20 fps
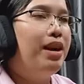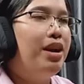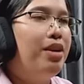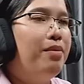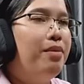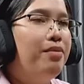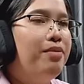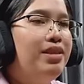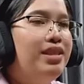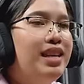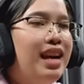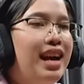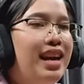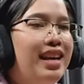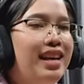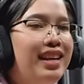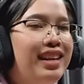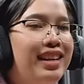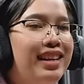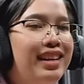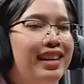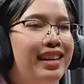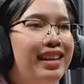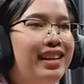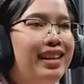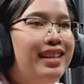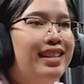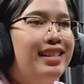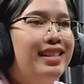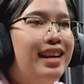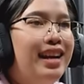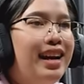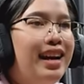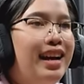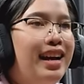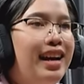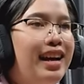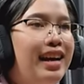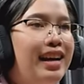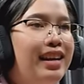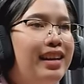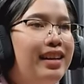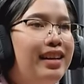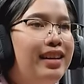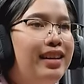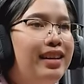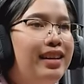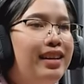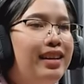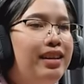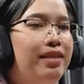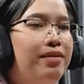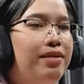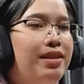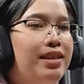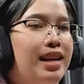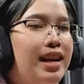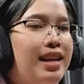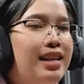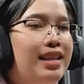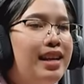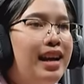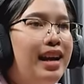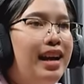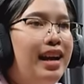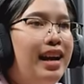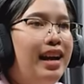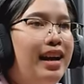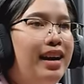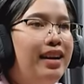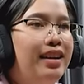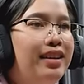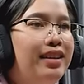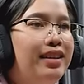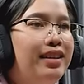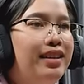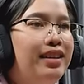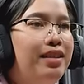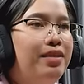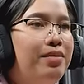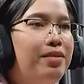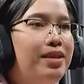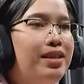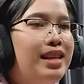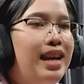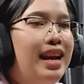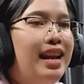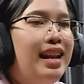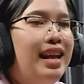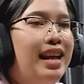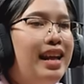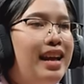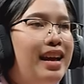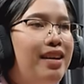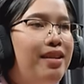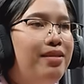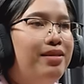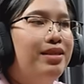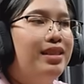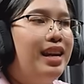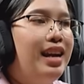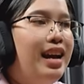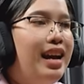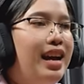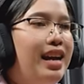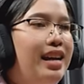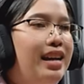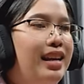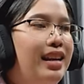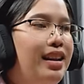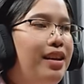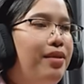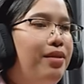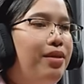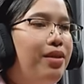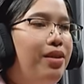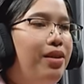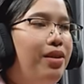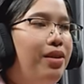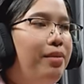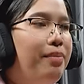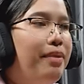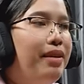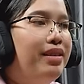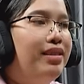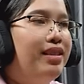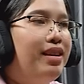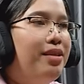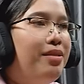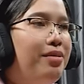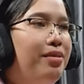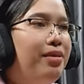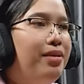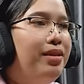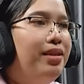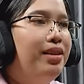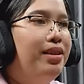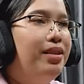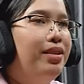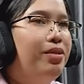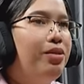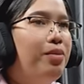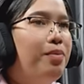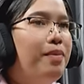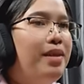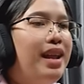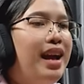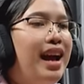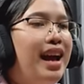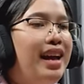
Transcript: อกให้เอามาวิจัยจ้าวิจัยจ้าวิจัยแล้วใช่แล้วก็พัซเซิลกดไม่